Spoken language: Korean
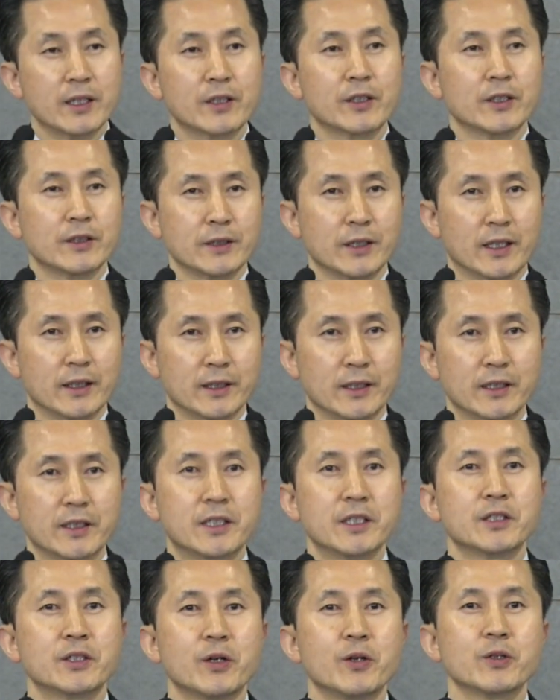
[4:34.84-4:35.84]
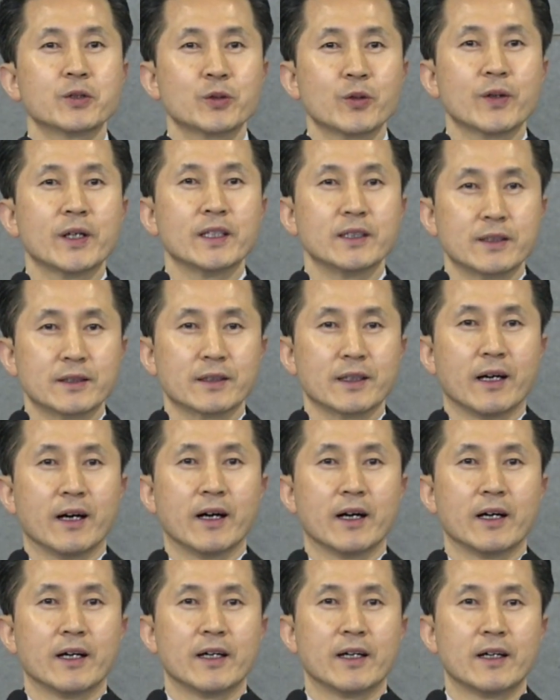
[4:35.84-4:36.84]
일컫나니 지성소가
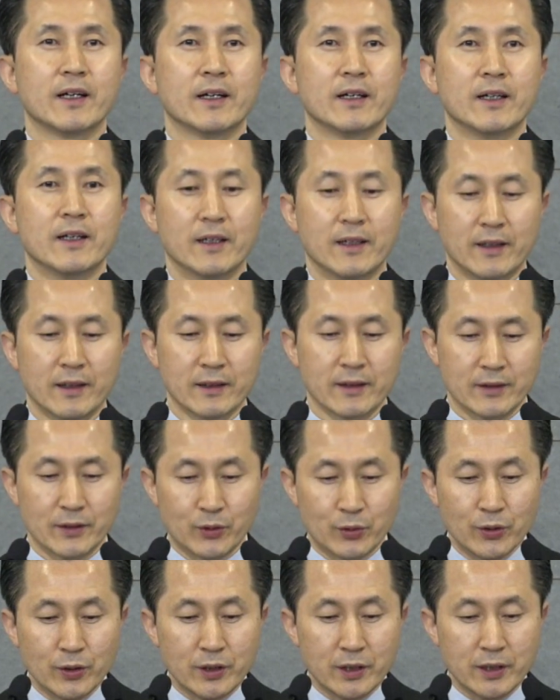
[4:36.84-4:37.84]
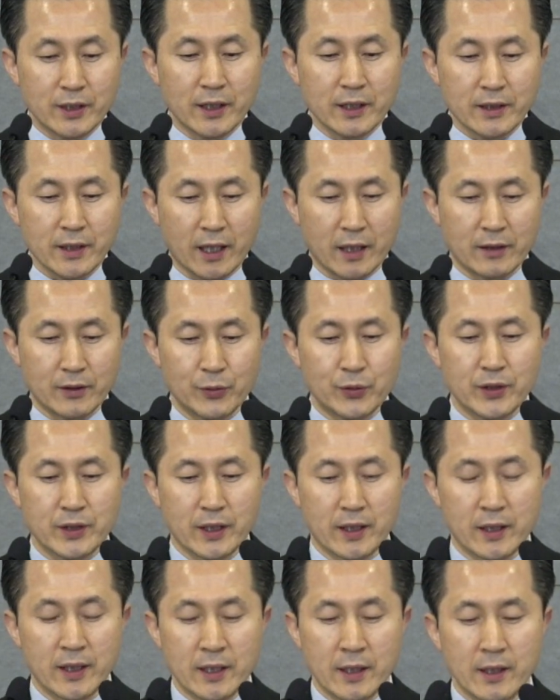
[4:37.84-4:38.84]
있다. 그 둘째 장
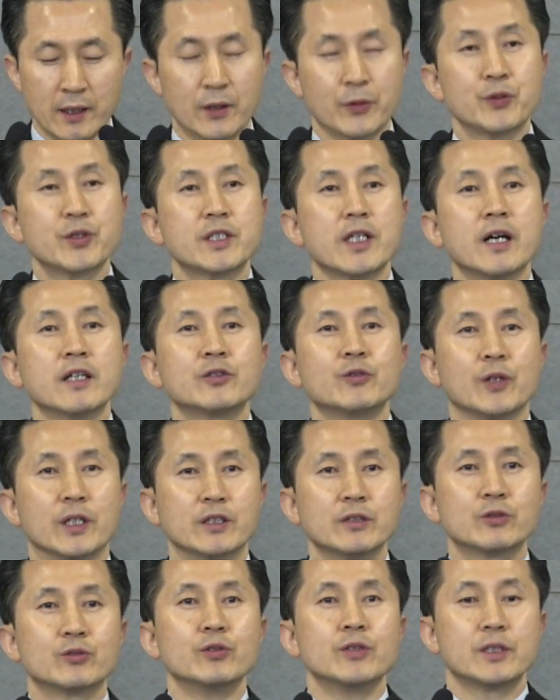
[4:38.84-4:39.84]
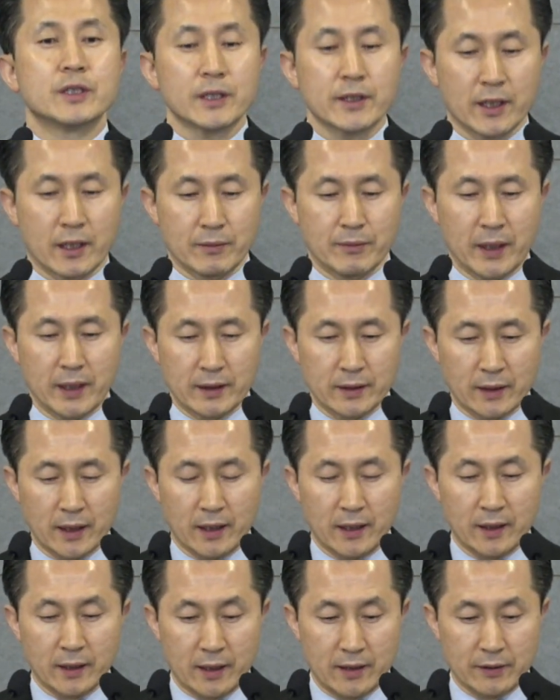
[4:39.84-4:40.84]
휘장 휘장 뒤에는 둘째
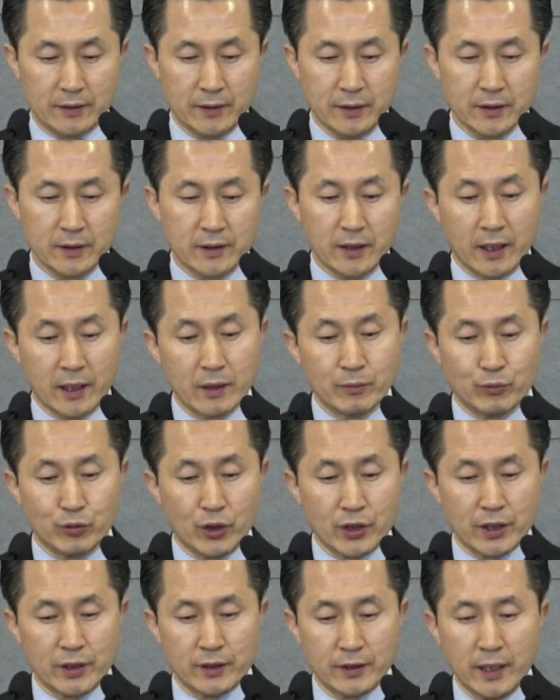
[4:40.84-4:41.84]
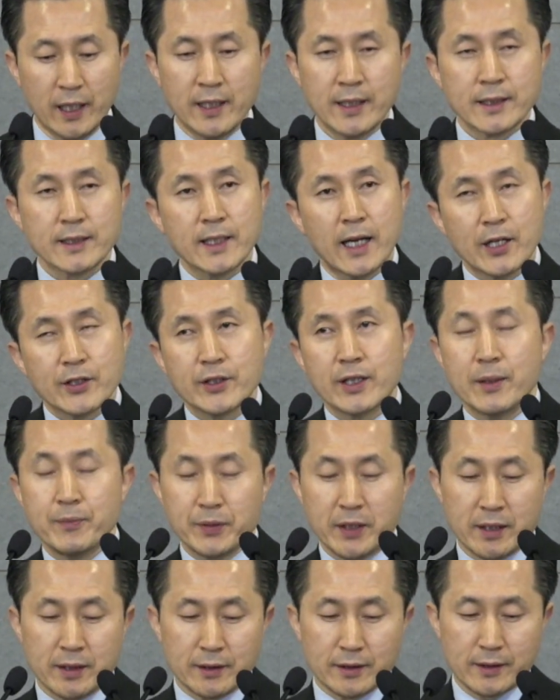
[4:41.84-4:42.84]
장막이다라는 거예요. 그 안에 무엇이 있느냐? 4절
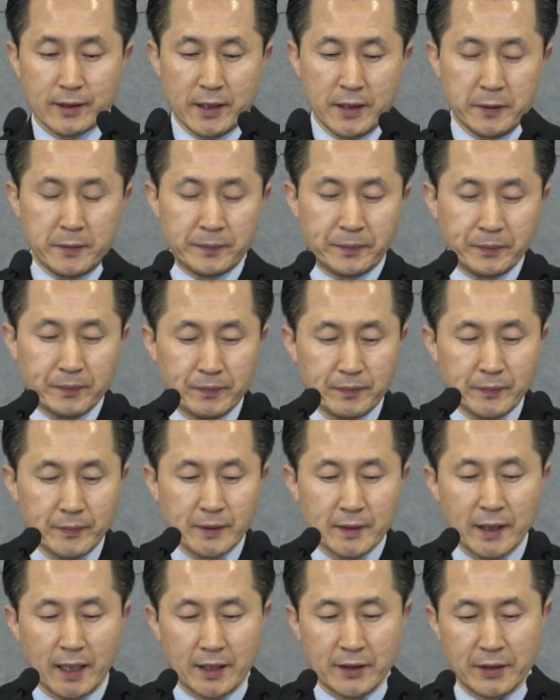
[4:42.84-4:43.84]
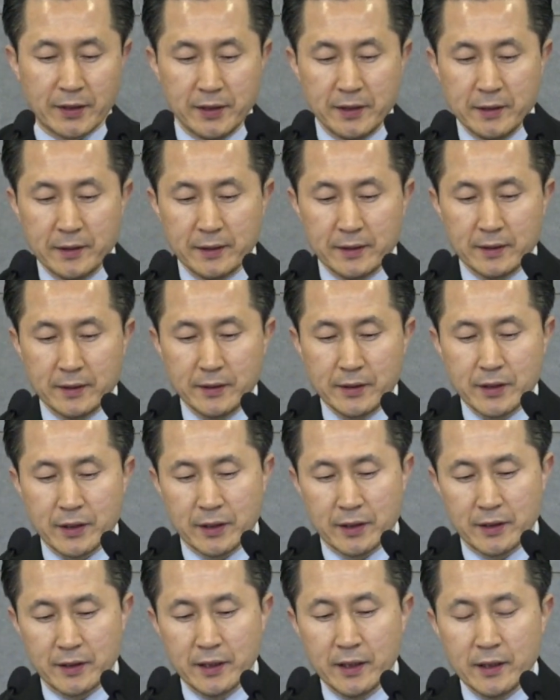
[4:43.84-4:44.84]
함께 읽을까요? 4절
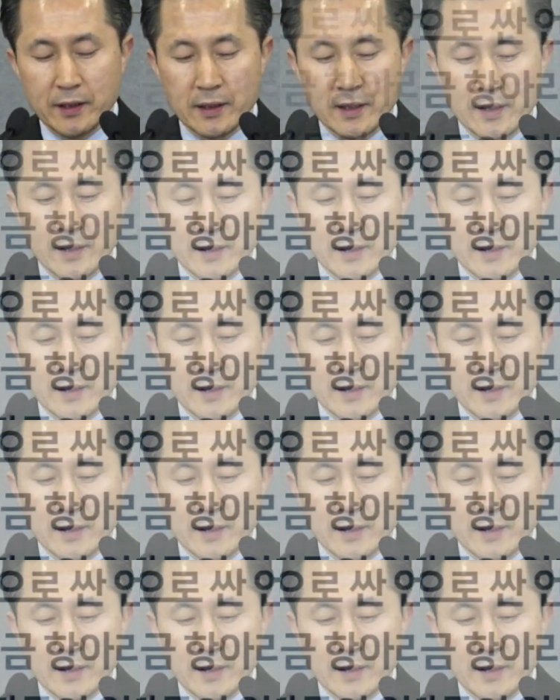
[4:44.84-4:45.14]
시작.